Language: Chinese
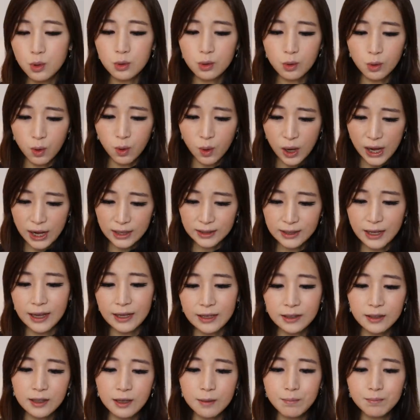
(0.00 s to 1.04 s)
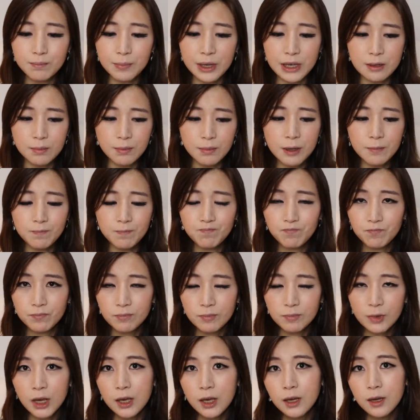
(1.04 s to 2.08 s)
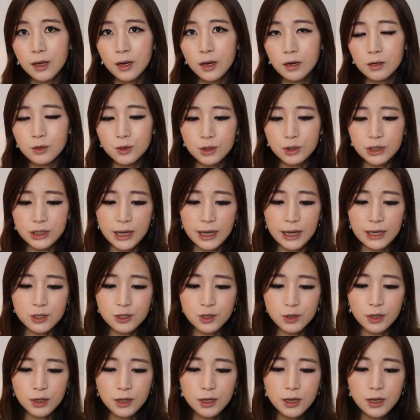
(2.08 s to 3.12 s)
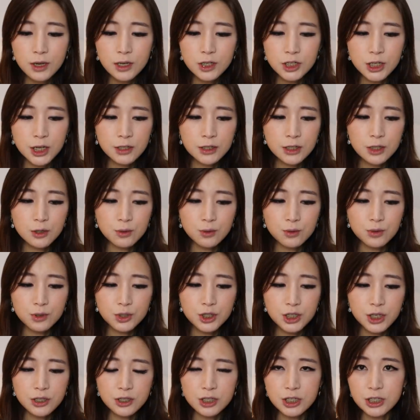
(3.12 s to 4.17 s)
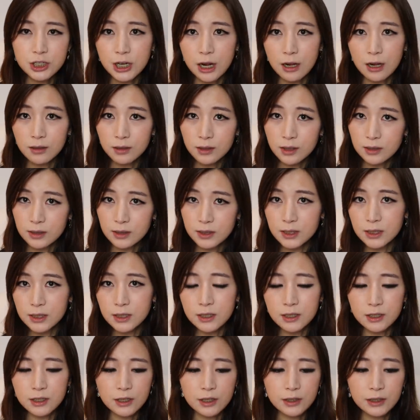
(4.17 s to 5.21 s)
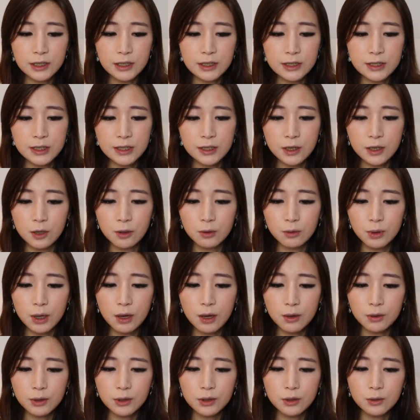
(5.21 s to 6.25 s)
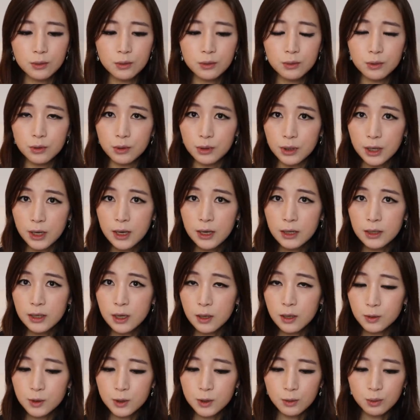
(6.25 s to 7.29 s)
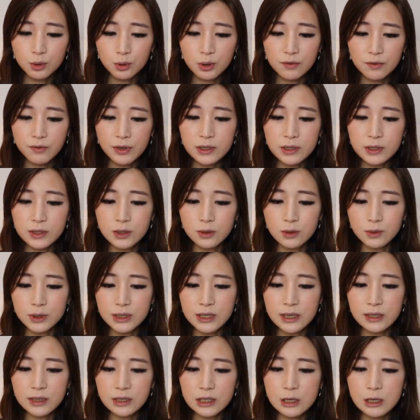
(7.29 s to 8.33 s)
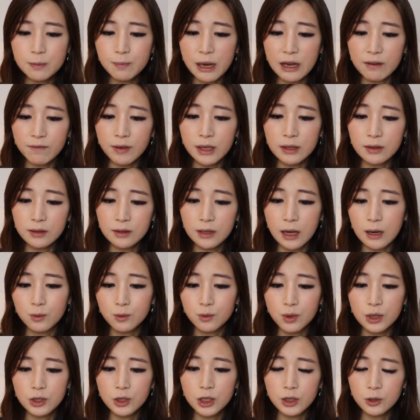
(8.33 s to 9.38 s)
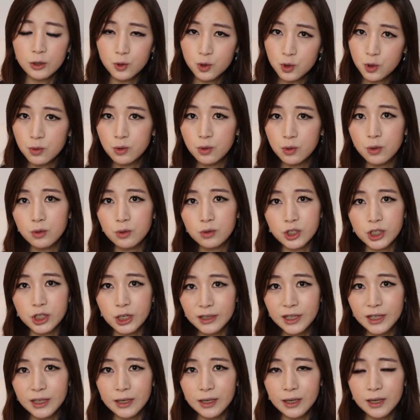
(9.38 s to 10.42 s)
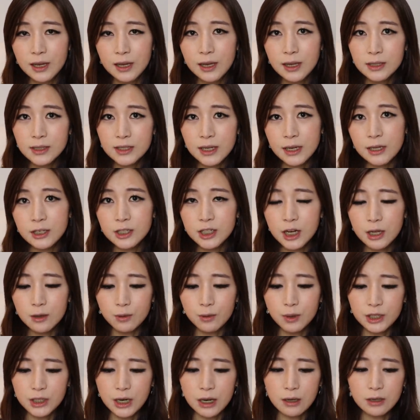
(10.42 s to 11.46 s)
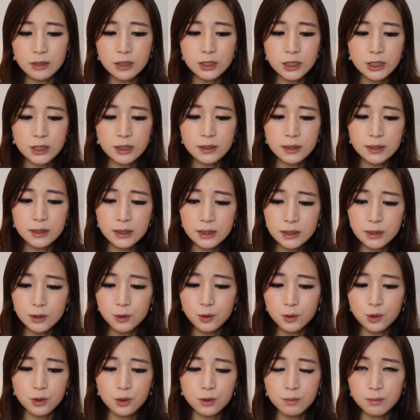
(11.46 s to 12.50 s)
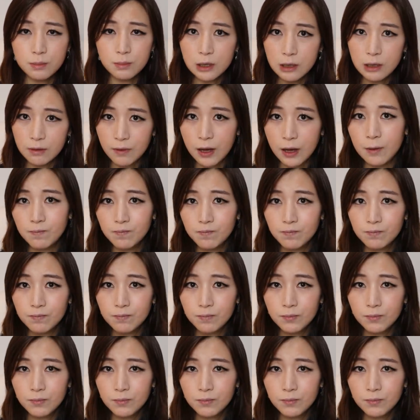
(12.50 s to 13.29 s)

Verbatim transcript: 共垮台的美梦。而作者还说，沉溺于政治上更吸引人的一些口号和呼吁，要求推翻九千一百万党员的中共整体，在战略上是自取灭亡。